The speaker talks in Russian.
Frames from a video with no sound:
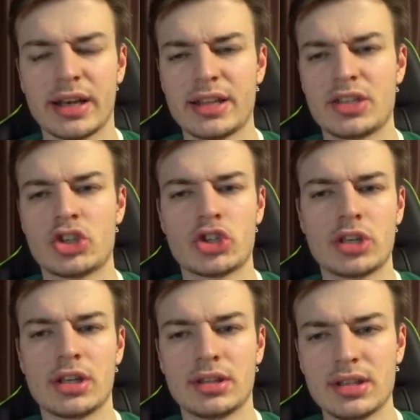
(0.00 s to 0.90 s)
эти
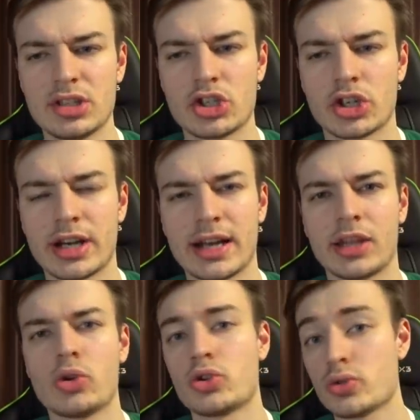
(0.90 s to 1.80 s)
4000,
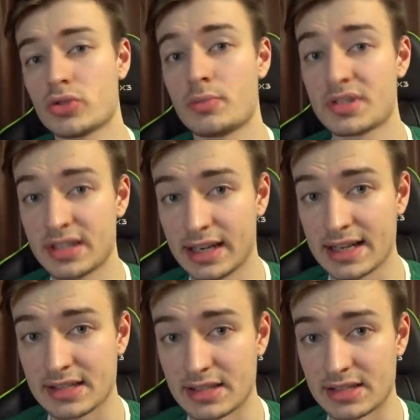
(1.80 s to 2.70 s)
как ее чувство
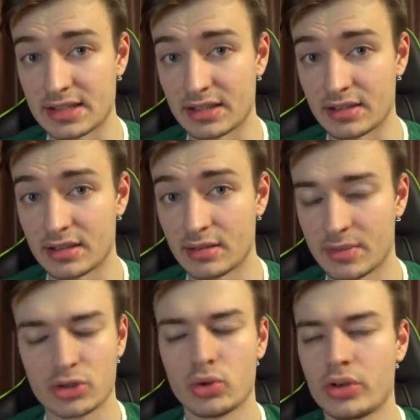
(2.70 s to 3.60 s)
безнаказанности
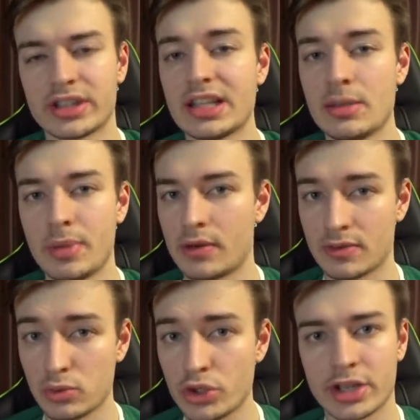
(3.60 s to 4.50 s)
поскольку это не
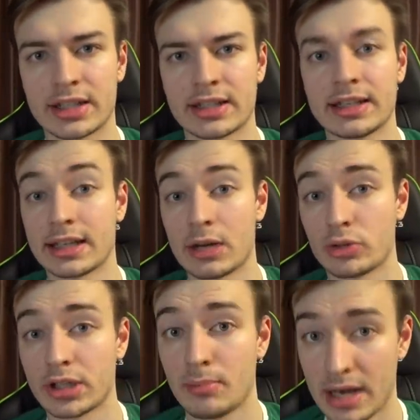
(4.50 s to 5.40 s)
первый случай, когда она
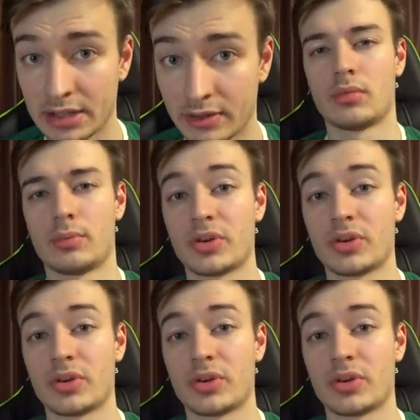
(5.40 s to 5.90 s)
кого-то обманывает.